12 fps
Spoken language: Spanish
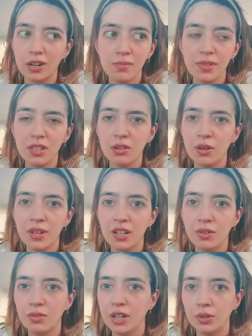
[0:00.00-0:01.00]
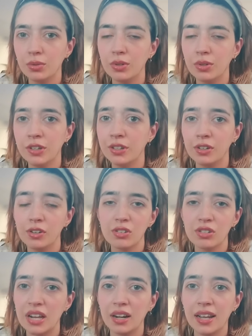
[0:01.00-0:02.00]
realmente no había ningún estudio o
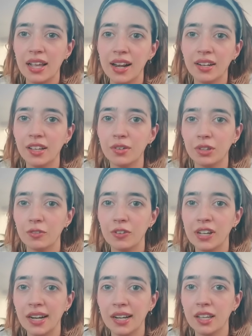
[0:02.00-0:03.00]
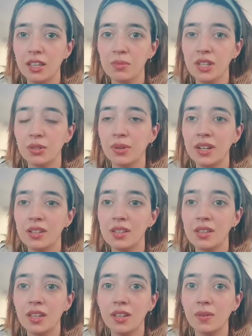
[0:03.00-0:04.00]
cosa real que justificara que Gypsy estuviera en
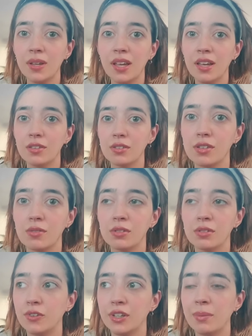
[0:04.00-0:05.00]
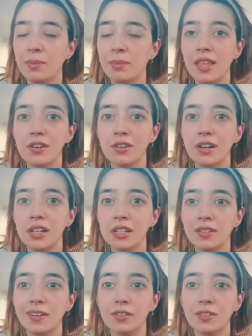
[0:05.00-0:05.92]
silla de ruedas. Entonces, cuando fue este médico, él estaba